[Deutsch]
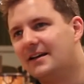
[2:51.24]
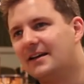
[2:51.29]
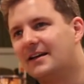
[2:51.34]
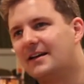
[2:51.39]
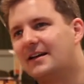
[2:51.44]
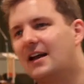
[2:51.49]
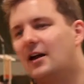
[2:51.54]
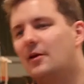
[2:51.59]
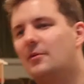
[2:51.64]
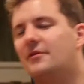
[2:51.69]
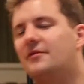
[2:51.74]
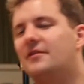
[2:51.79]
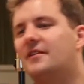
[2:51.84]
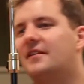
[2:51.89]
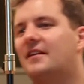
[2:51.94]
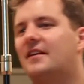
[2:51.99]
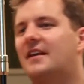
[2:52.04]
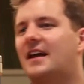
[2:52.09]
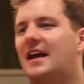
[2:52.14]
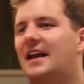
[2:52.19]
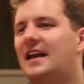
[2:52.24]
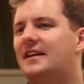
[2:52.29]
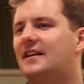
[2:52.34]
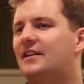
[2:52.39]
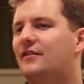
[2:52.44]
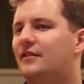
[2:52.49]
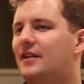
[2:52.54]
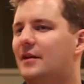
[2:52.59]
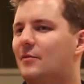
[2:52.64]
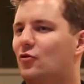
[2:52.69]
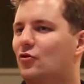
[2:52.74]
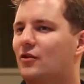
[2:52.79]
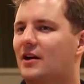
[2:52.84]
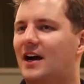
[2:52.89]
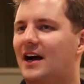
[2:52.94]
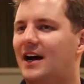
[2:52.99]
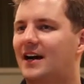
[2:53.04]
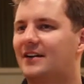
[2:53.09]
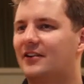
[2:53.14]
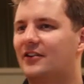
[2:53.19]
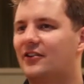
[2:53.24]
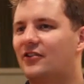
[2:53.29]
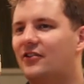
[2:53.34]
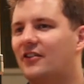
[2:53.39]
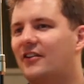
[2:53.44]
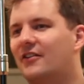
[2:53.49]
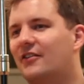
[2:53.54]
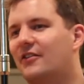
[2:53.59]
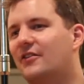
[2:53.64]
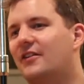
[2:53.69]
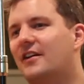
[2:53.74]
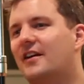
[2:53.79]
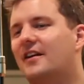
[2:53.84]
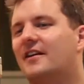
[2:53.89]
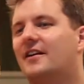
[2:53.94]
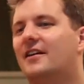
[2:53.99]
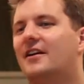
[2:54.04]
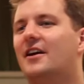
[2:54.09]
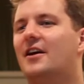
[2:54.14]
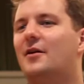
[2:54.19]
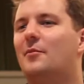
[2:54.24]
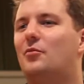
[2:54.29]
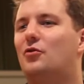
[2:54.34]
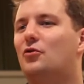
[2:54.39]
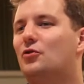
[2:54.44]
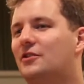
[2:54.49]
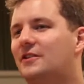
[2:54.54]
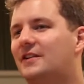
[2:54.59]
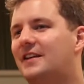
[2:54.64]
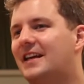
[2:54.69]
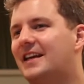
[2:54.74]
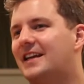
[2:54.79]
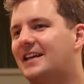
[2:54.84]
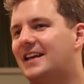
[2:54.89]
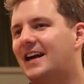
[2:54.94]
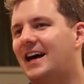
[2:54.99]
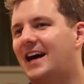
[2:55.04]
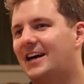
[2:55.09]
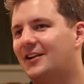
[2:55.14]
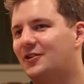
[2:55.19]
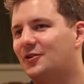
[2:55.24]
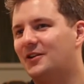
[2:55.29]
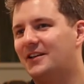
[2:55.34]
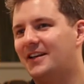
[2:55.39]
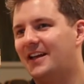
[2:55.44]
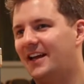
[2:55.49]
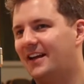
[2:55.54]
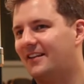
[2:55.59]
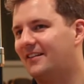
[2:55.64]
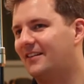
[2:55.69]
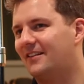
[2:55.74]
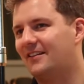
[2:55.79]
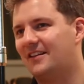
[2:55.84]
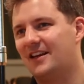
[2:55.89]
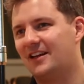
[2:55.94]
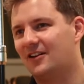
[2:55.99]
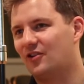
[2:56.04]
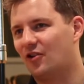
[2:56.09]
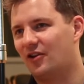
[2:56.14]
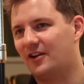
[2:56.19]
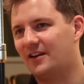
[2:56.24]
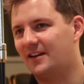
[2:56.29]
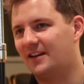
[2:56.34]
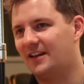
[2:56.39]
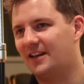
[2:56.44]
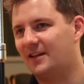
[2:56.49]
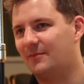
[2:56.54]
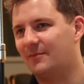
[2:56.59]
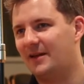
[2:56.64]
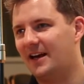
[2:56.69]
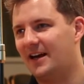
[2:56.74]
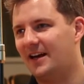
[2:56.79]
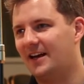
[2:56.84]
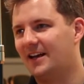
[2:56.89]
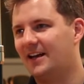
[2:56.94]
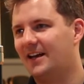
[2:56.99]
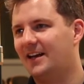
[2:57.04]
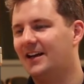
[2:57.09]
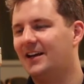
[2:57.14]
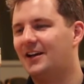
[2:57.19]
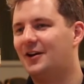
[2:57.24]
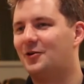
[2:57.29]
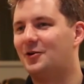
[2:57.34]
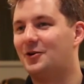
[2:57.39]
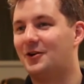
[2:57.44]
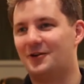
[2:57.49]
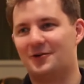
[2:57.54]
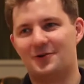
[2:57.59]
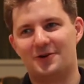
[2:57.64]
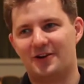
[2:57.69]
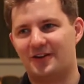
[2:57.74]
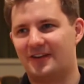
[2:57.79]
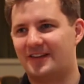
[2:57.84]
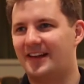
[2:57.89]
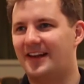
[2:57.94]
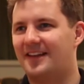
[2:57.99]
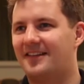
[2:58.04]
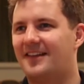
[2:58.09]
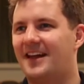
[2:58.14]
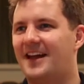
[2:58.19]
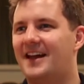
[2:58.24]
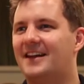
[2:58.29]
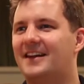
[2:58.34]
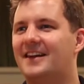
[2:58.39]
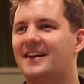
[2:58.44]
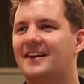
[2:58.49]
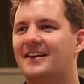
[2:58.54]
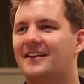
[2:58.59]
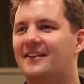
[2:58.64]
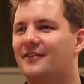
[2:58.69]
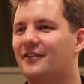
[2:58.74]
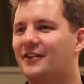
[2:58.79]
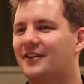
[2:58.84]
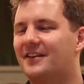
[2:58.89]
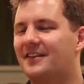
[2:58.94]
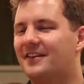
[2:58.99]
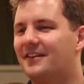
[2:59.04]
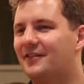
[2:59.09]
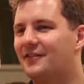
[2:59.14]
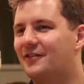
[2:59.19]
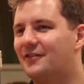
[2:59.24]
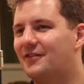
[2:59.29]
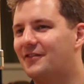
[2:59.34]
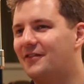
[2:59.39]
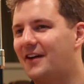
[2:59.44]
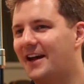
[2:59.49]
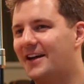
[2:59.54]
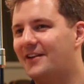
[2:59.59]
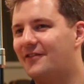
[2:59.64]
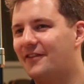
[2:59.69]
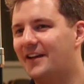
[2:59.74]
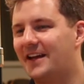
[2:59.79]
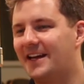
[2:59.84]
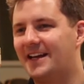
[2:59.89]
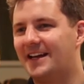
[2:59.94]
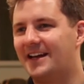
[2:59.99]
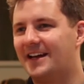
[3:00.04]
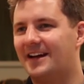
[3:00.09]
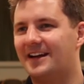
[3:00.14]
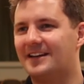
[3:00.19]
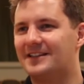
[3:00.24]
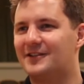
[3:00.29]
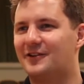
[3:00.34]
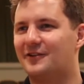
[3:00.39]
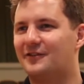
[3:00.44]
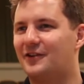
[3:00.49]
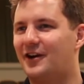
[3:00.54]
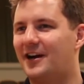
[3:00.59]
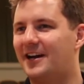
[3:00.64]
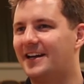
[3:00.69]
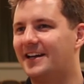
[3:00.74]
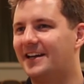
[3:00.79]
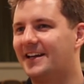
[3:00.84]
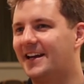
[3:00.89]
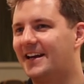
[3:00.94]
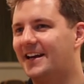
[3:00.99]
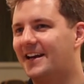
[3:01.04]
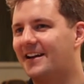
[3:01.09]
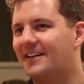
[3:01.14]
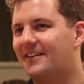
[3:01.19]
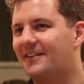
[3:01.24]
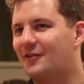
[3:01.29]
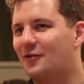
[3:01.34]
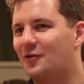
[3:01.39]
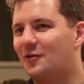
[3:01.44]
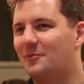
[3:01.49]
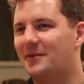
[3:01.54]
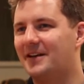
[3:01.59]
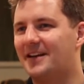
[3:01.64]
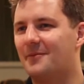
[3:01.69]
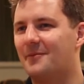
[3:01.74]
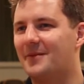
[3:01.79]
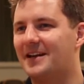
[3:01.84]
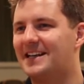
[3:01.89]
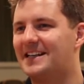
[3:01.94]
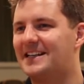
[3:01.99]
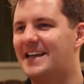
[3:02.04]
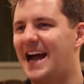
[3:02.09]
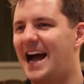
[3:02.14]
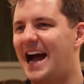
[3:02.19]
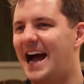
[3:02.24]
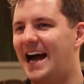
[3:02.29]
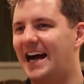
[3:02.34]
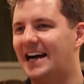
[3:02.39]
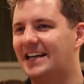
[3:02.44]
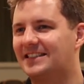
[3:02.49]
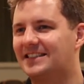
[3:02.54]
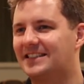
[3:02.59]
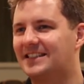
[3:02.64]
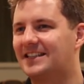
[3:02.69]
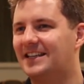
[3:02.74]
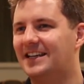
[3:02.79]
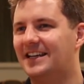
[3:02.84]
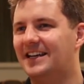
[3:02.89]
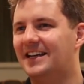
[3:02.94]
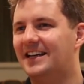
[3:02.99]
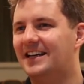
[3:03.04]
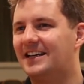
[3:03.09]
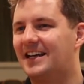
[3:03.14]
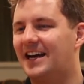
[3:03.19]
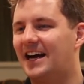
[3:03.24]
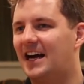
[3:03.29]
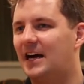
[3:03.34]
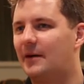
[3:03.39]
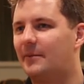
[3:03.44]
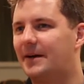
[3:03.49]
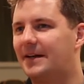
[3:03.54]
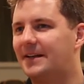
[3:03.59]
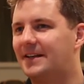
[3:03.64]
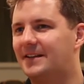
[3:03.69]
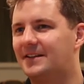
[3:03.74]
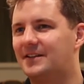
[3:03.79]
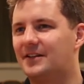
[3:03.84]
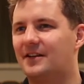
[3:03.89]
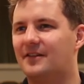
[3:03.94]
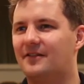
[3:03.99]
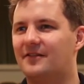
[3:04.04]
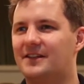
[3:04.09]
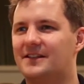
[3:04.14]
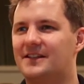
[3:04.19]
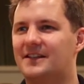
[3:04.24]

ich glaube, wir sind relativ demokratisch. Also der Pultdiktator, der existiert heute nicht mehr oder nur noch sehr selten. Es wird weit weniger als noch vor einigen Generationen mit dem Mittel der Angst gearbeitet, sondern wir